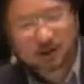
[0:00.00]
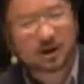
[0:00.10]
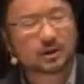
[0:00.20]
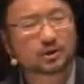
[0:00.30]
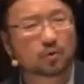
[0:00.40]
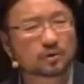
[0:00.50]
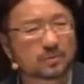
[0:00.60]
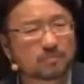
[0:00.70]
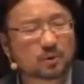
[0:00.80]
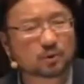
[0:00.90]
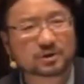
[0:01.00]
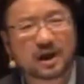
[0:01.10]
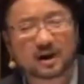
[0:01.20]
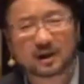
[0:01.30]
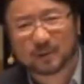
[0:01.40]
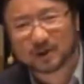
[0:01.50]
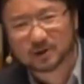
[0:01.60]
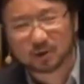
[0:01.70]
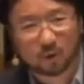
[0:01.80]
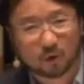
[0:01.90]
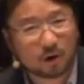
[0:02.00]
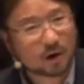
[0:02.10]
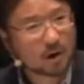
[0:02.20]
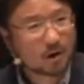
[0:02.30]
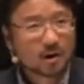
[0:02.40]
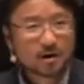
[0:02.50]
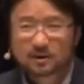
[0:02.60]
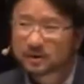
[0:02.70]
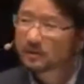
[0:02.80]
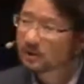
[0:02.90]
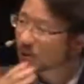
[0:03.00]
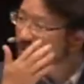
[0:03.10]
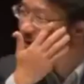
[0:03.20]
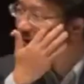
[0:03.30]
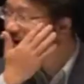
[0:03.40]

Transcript: 可以重新面对下个礼拜的生活。你很多时候来